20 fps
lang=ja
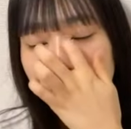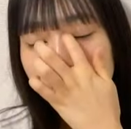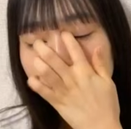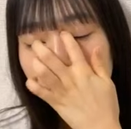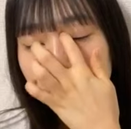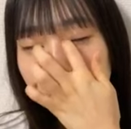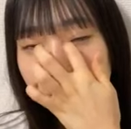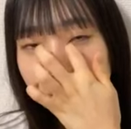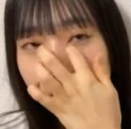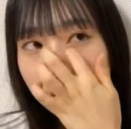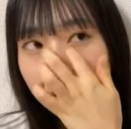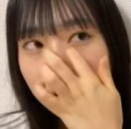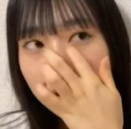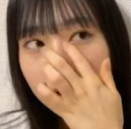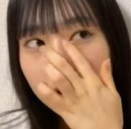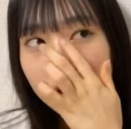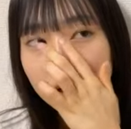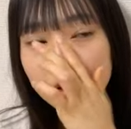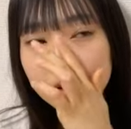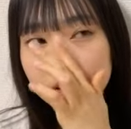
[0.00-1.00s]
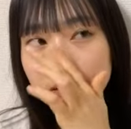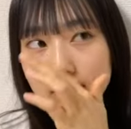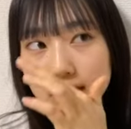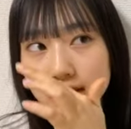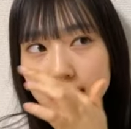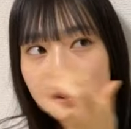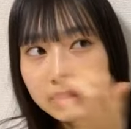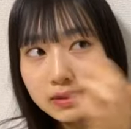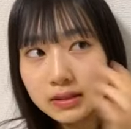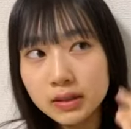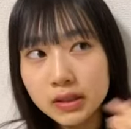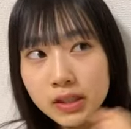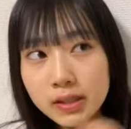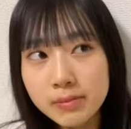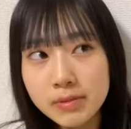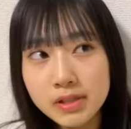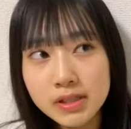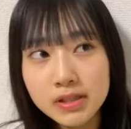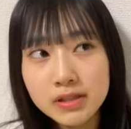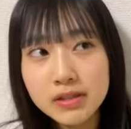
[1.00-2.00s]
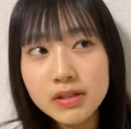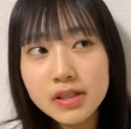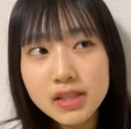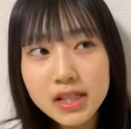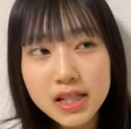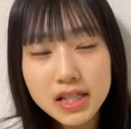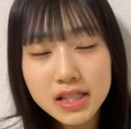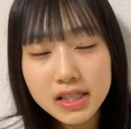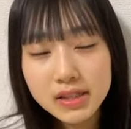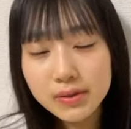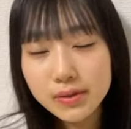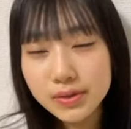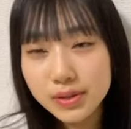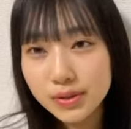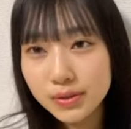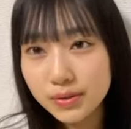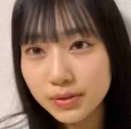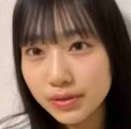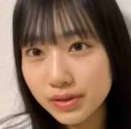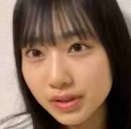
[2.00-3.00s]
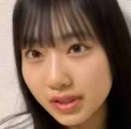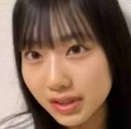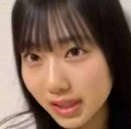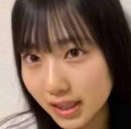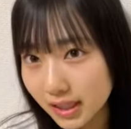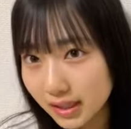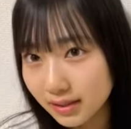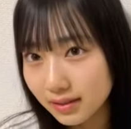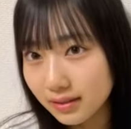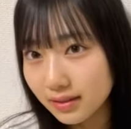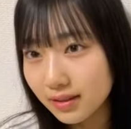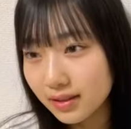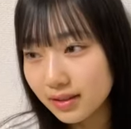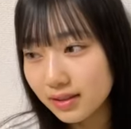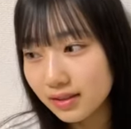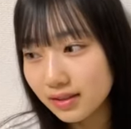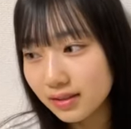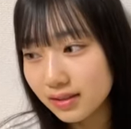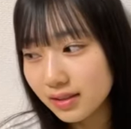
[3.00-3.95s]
そうなんかそれみずっと雑誌のお仕事したいって言っ